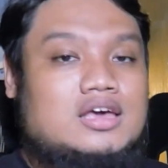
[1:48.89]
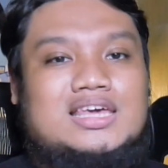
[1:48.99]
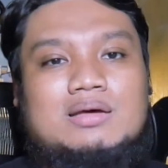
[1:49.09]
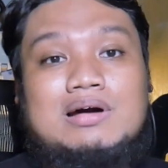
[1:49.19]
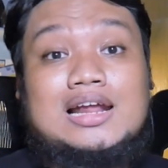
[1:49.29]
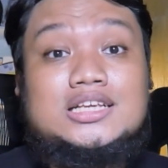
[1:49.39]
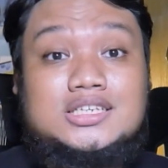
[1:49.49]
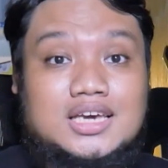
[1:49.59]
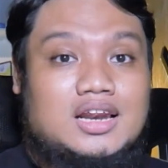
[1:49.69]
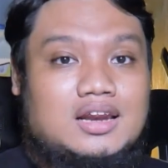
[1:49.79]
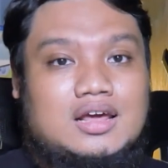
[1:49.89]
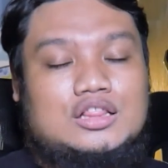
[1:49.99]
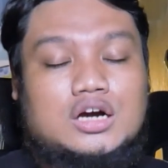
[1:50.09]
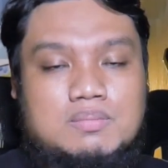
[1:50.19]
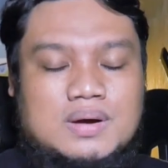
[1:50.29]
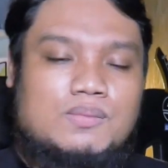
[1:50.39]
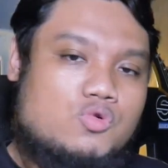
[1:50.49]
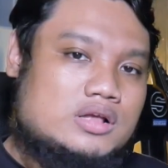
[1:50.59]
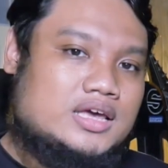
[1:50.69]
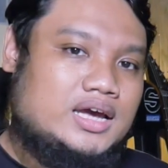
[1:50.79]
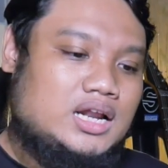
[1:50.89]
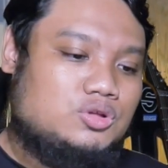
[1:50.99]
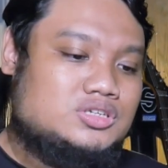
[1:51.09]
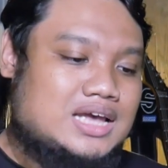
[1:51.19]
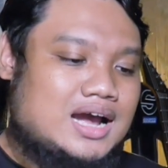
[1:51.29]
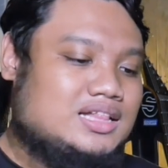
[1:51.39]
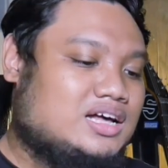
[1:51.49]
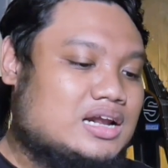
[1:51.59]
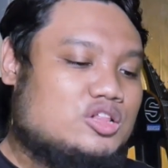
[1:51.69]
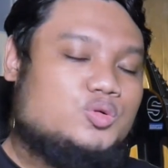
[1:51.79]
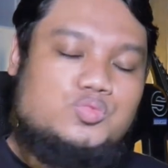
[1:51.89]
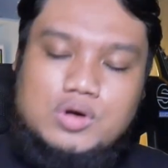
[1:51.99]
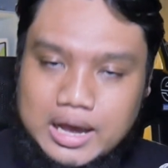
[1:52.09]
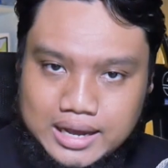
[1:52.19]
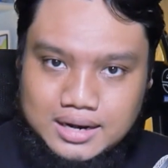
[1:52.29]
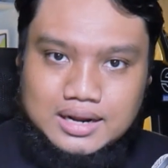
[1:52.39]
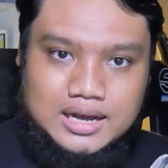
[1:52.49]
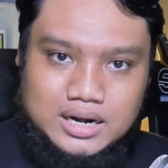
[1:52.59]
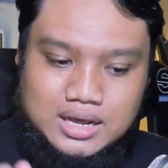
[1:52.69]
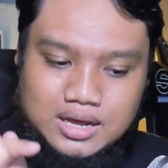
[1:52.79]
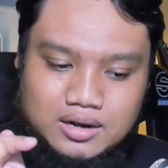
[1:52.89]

yang mana skill atau kemampuannya yang itu sangat erat hubungannya dengan